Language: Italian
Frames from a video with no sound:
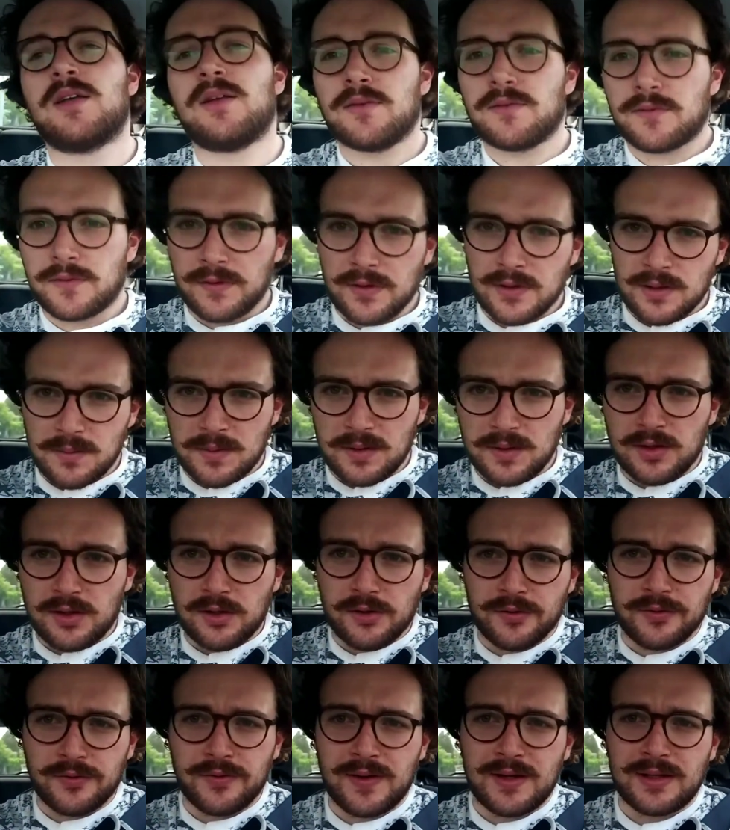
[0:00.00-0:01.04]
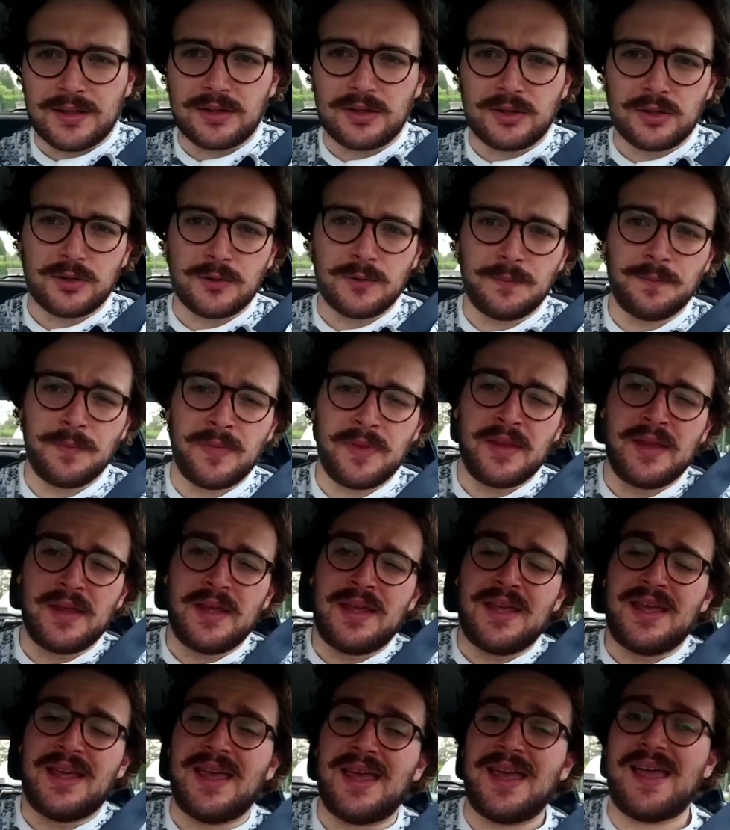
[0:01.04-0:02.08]
finalmente l'ho fatto.
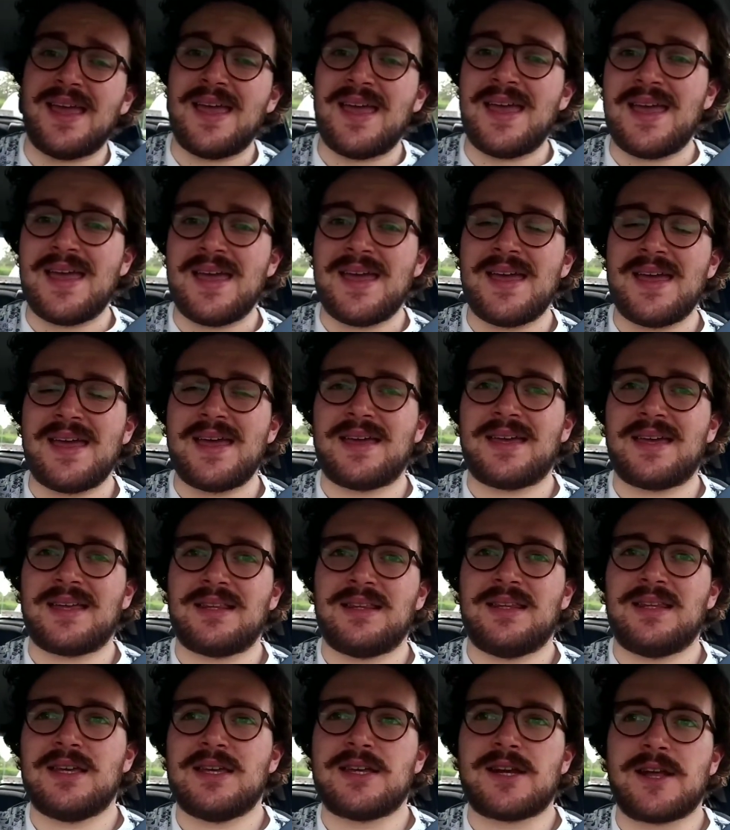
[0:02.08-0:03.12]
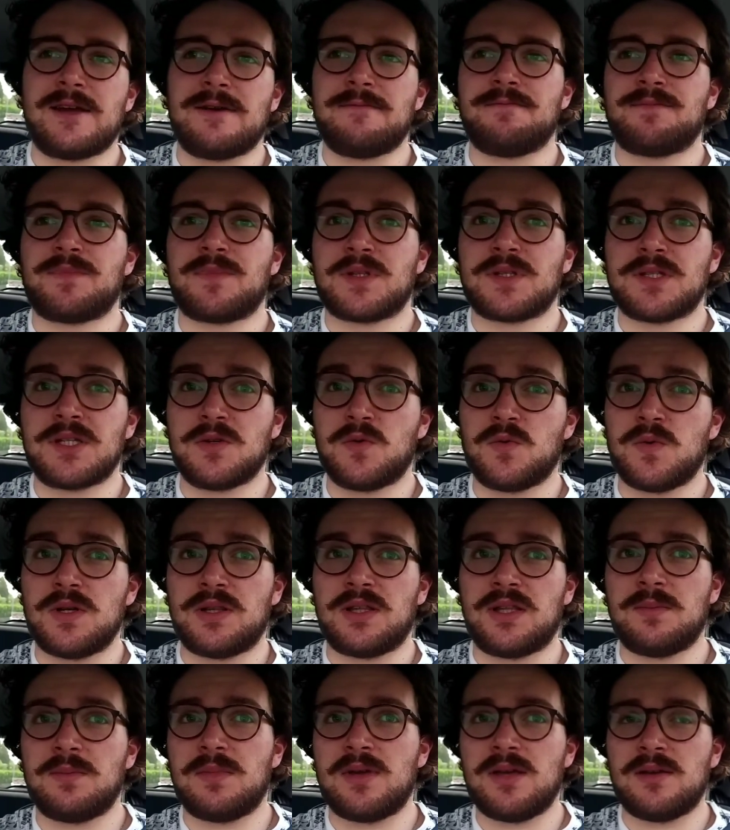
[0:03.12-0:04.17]
E che dire,
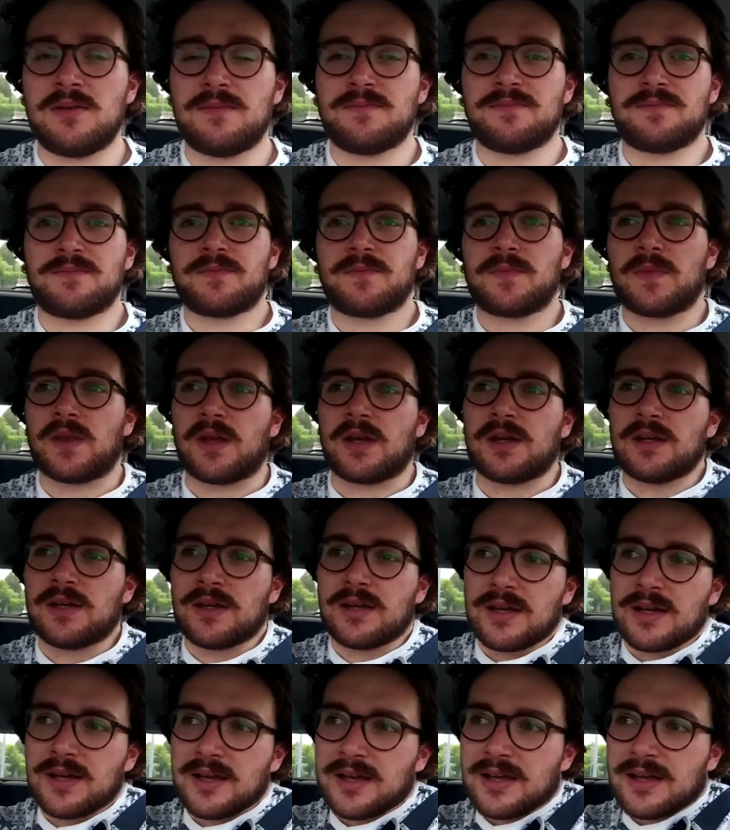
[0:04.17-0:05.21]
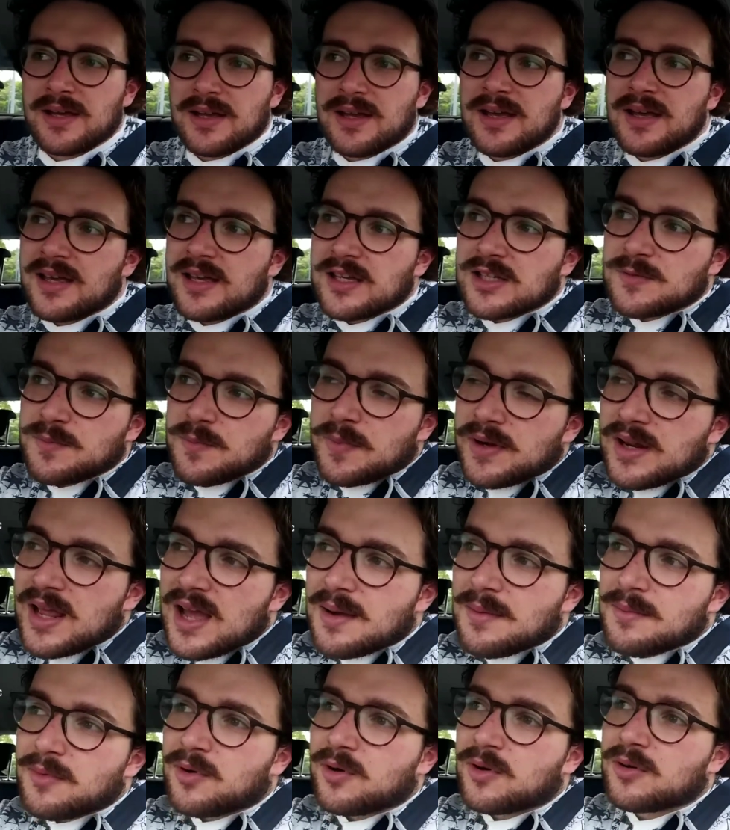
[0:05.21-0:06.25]
seguitemi, eh,
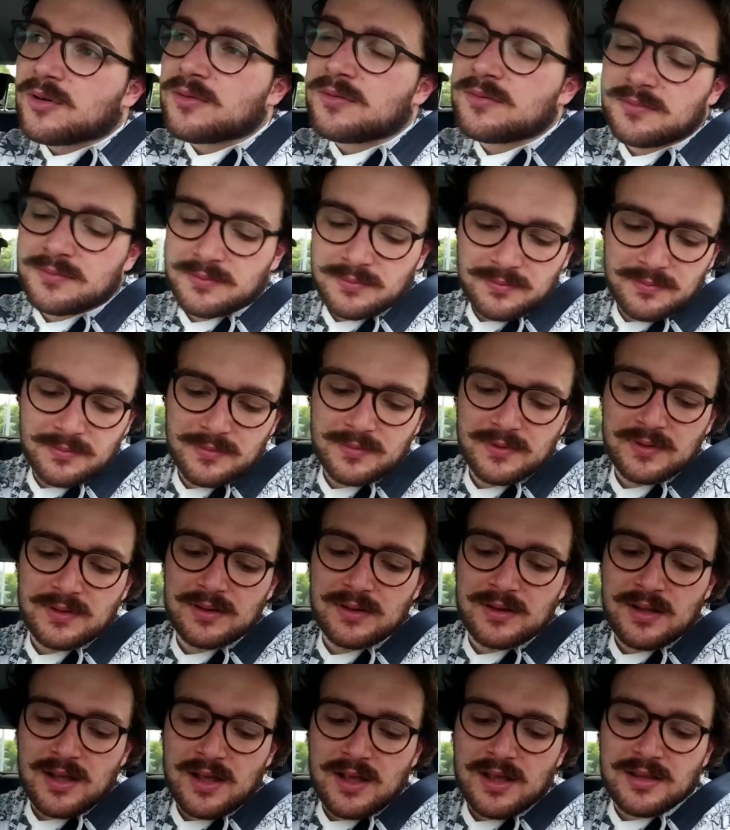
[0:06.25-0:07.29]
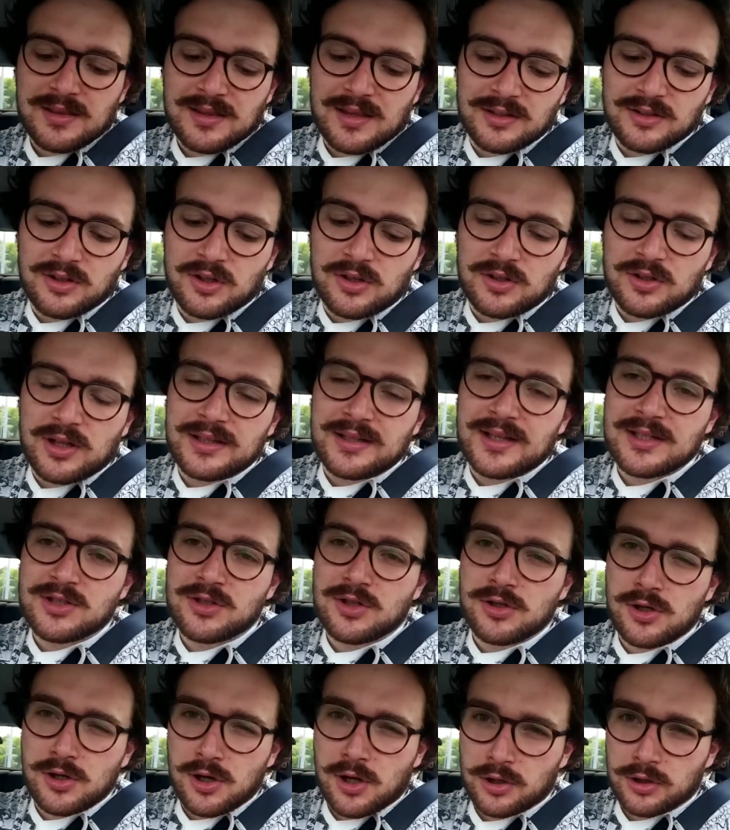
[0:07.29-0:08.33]
speriamo, tanto
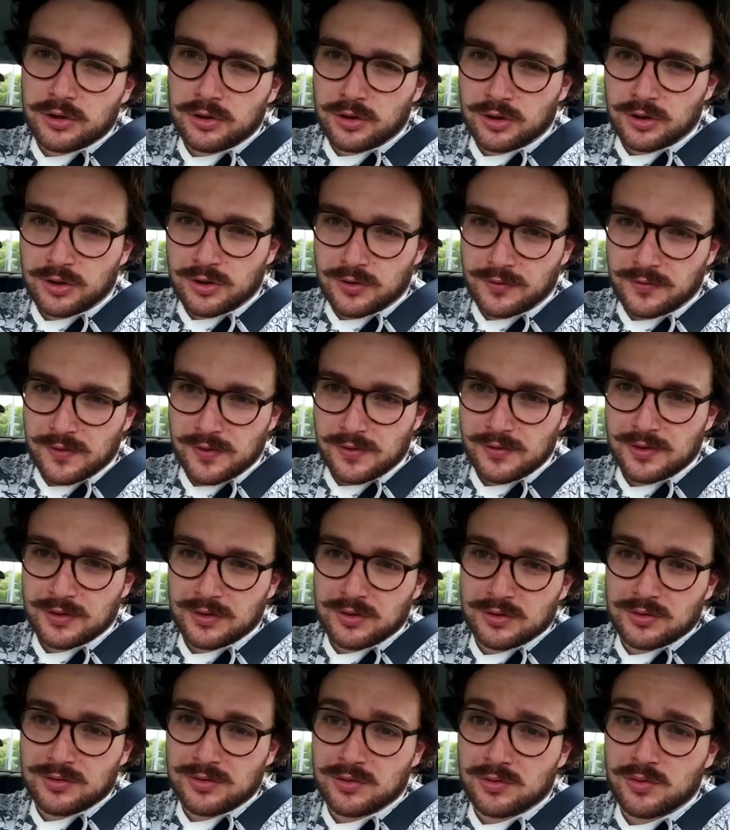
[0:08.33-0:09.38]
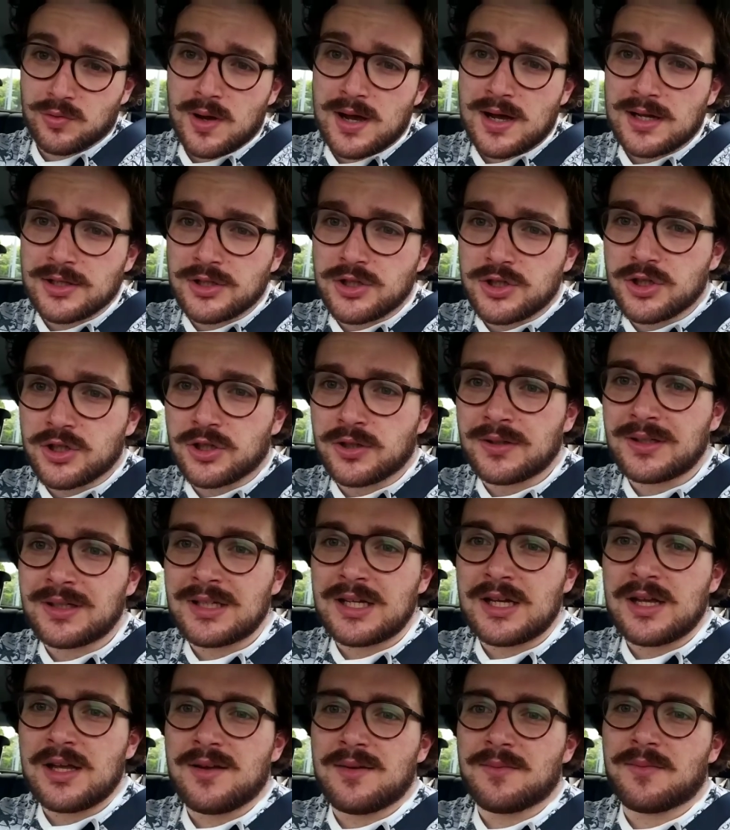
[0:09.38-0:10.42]
adesso l'otto andrò a fare un altro tatuaggio,
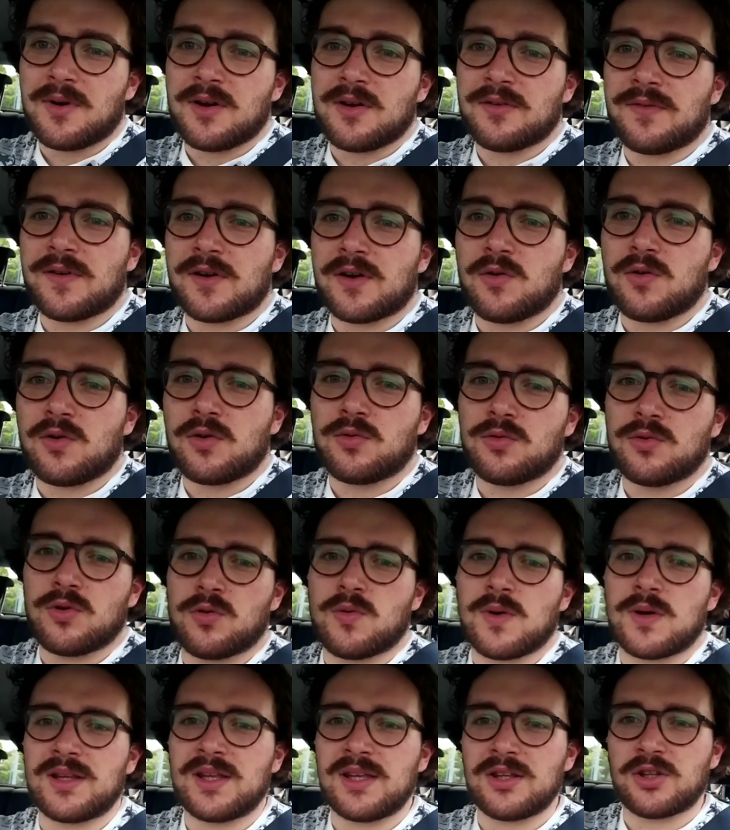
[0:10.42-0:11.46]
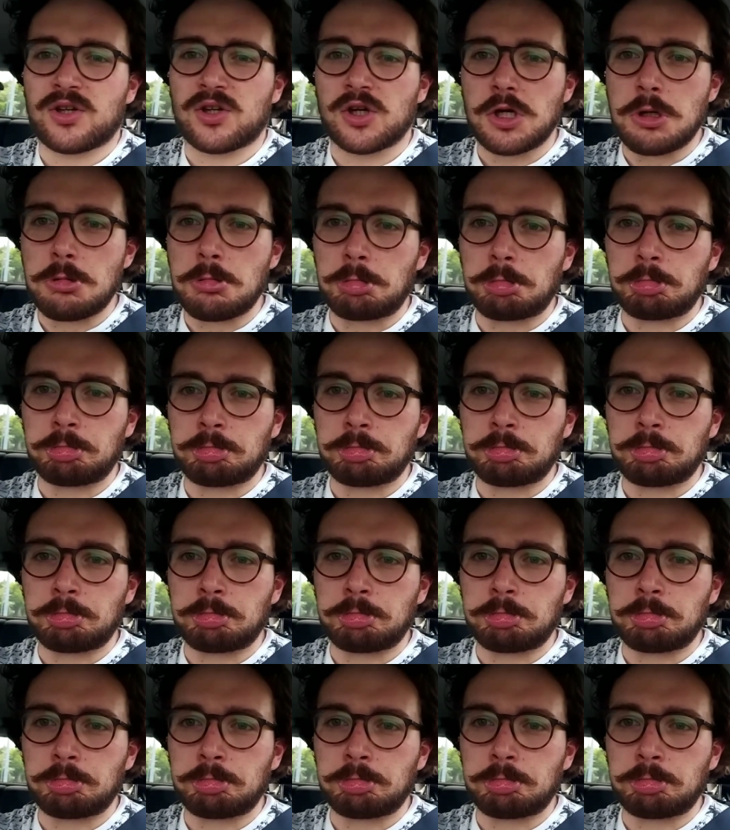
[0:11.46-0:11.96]
poi farò uno qua dentro